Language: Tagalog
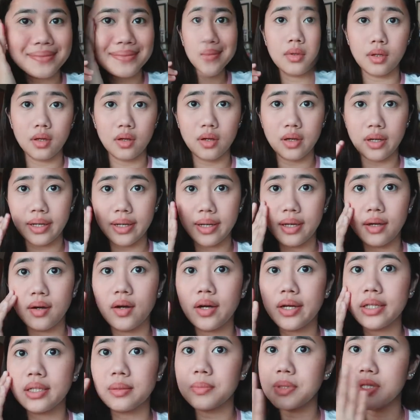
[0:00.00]
Okay,
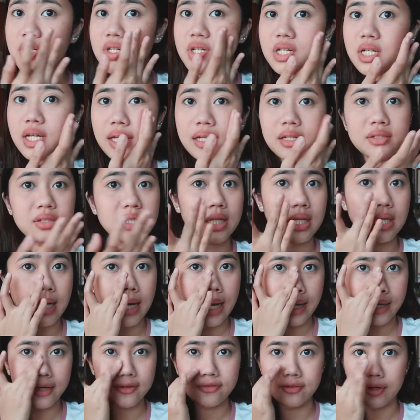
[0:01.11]
okay naman siya in real
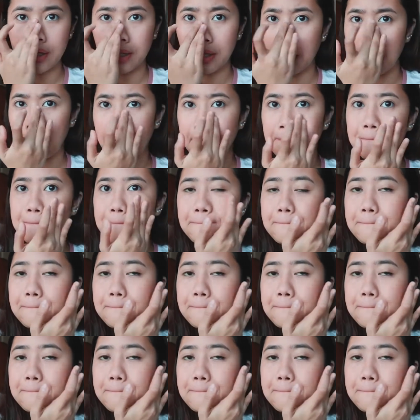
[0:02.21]
life. Ayan.